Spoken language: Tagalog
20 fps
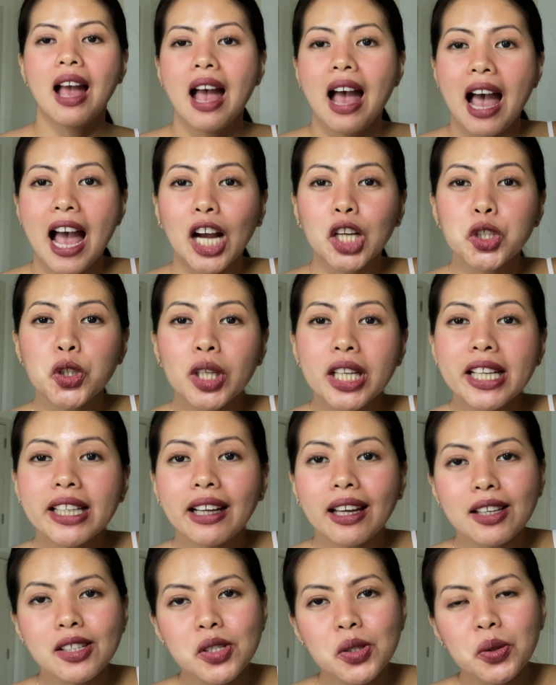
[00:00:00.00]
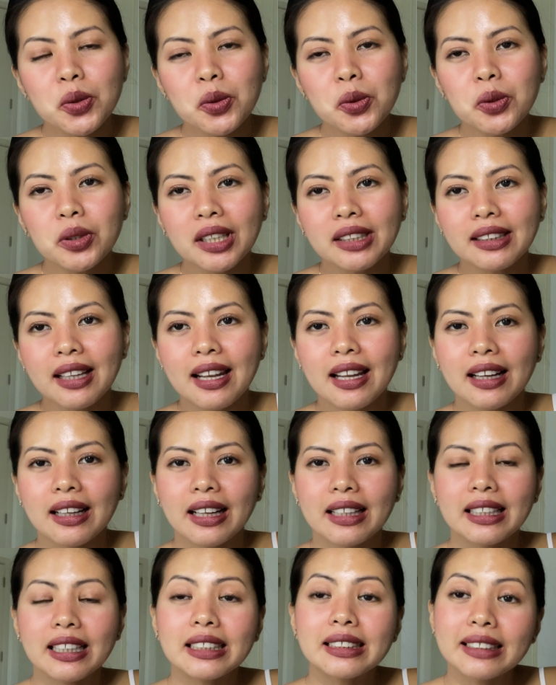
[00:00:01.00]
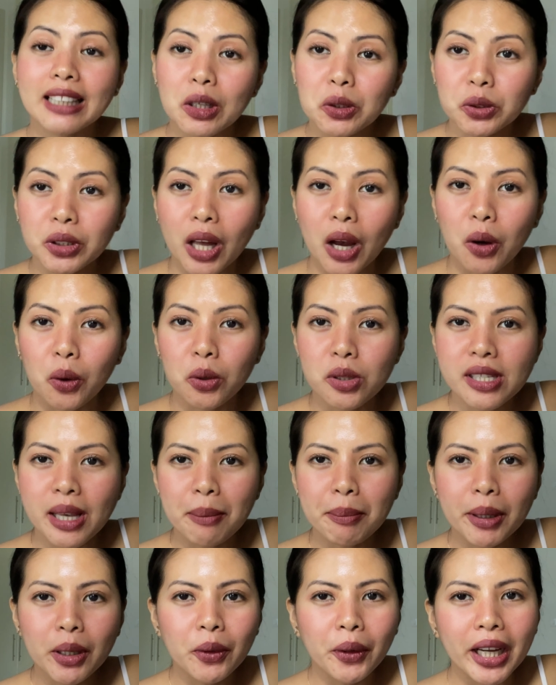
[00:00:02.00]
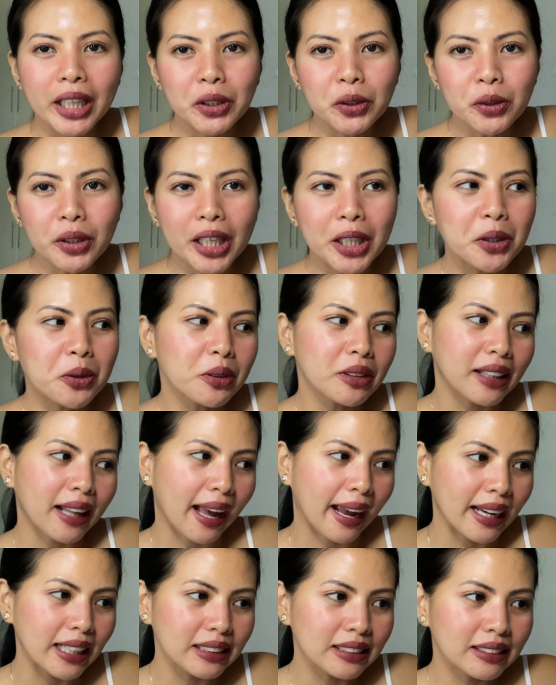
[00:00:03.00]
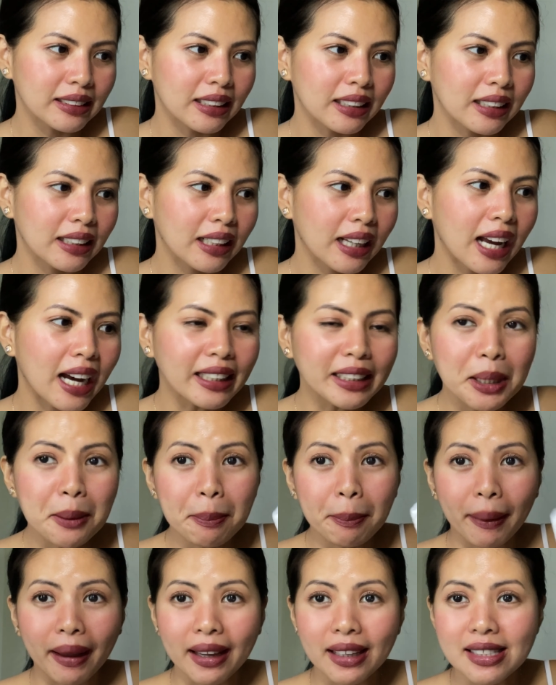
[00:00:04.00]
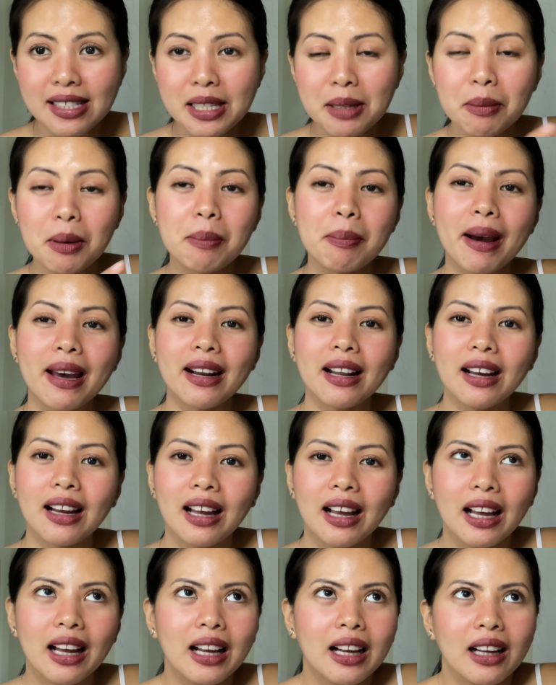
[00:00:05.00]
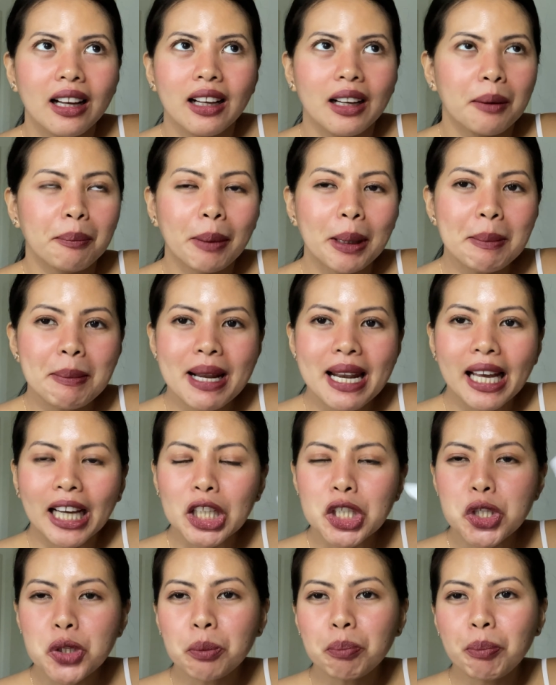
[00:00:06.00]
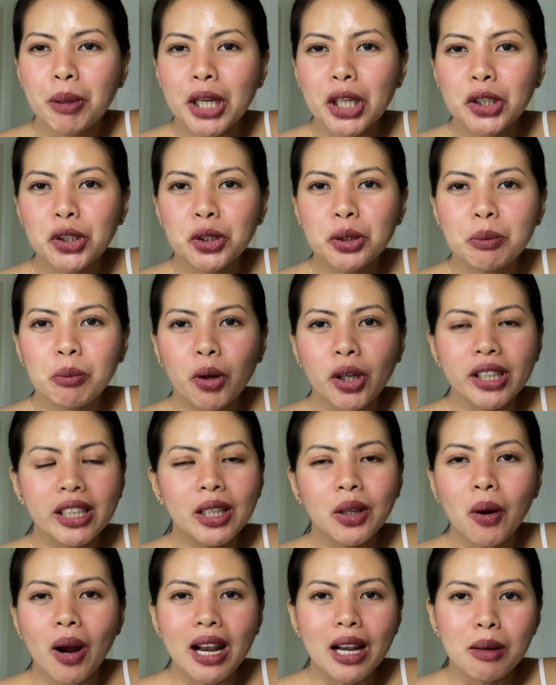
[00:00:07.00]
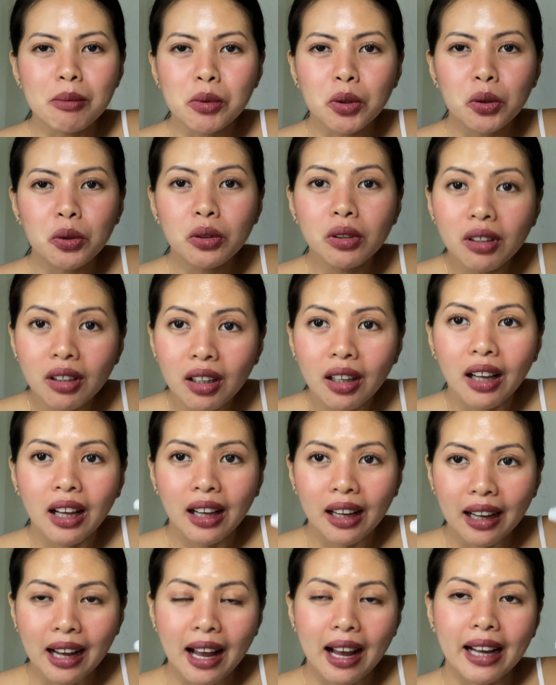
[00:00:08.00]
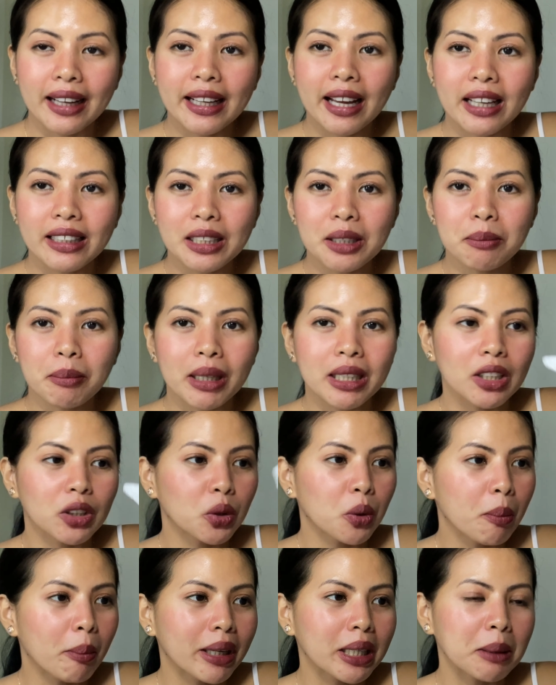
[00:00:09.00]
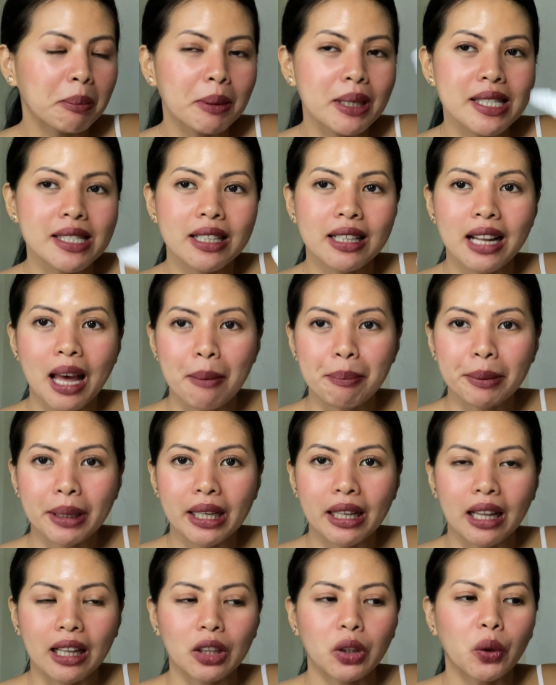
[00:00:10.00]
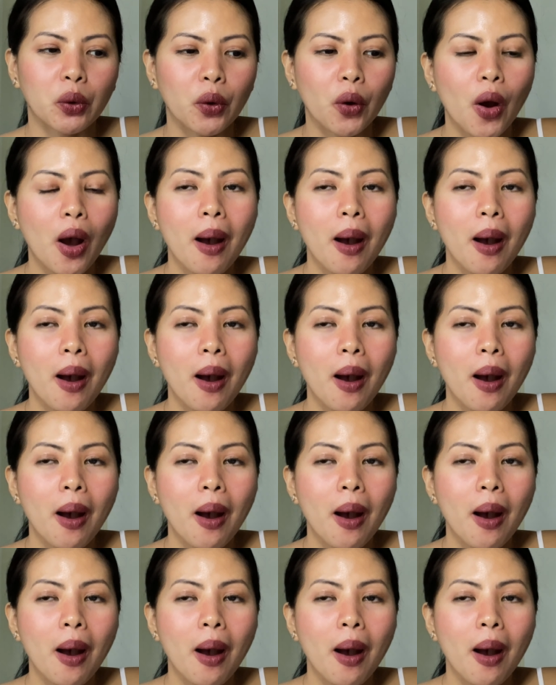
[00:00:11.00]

Actually guys, nung una talaga, nag-doubt ako. Sabi ko, eto na yung night. Ang nipis, ba diba? Parang, pag malakas yung period mo, hindi ko alam kung kakayanin ba nitong manipis na napkin na to.